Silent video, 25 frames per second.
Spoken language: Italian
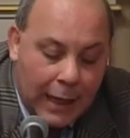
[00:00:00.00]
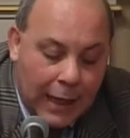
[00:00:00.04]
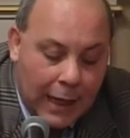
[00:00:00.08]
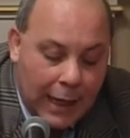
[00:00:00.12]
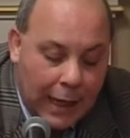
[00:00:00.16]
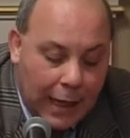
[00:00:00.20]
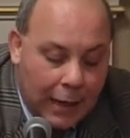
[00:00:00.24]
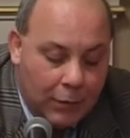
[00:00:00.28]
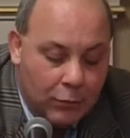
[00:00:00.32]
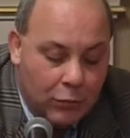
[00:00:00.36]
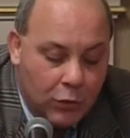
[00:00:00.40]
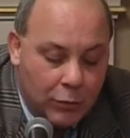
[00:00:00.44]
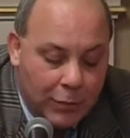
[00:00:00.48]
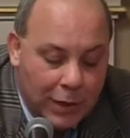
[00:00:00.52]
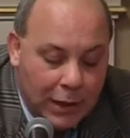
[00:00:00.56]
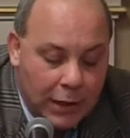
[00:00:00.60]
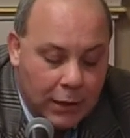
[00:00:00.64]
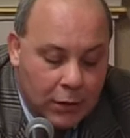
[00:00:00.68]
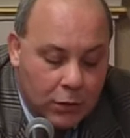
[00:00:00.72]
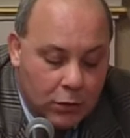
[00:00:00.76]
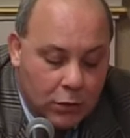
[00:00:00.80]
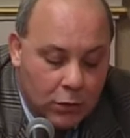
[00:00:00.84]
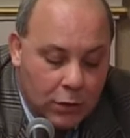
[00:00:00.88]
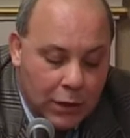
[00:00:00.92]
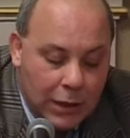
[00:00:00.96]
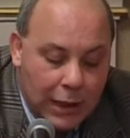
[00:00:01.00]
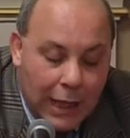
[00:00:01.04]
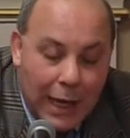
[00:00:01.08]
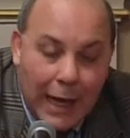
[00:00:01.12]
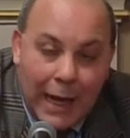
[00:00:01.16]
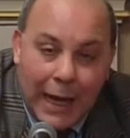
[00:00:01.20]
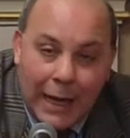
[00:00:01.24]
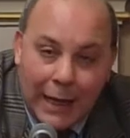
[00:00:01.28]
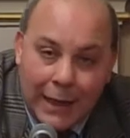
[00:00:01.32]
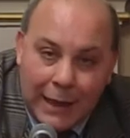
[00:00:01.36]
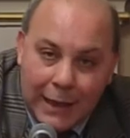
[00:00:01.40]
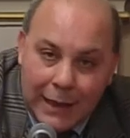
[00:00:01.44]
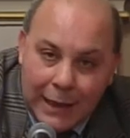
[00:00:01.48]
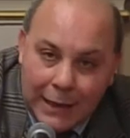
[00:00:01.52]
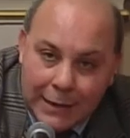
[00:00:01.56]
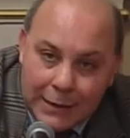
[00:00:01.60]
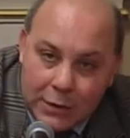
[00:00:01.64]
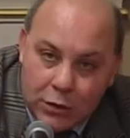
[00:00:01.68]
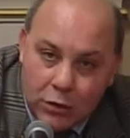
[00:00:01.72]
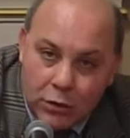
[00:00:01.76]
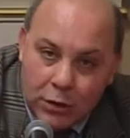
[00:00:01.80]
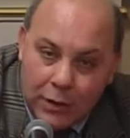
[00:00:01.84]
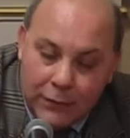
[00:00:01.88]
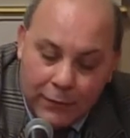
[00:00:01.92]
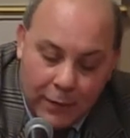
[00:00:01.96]
al momento
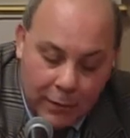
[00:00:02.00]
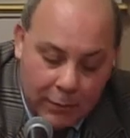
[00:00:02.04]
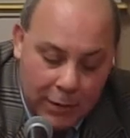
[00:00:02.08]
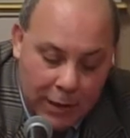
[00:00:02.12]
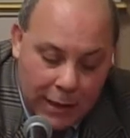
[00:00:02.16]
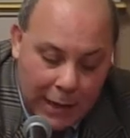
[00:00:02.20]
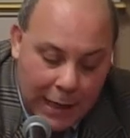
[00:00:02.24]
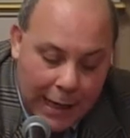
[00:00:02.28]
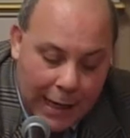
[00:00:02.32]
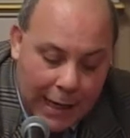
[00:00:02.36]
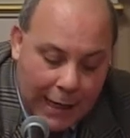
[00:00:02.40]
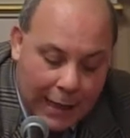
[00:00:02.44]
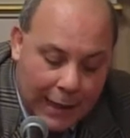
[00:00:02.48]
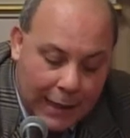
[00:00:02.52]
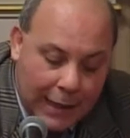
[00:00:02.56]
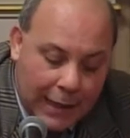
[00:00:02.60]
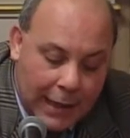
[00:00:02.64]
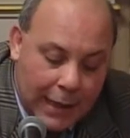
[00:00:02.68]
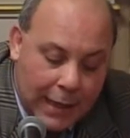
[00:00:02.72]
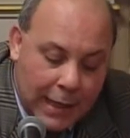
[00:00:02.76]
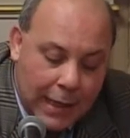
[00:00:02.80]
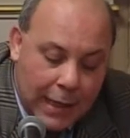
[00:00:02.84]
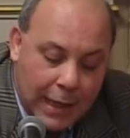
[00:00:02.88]
dell'aggregazione familiare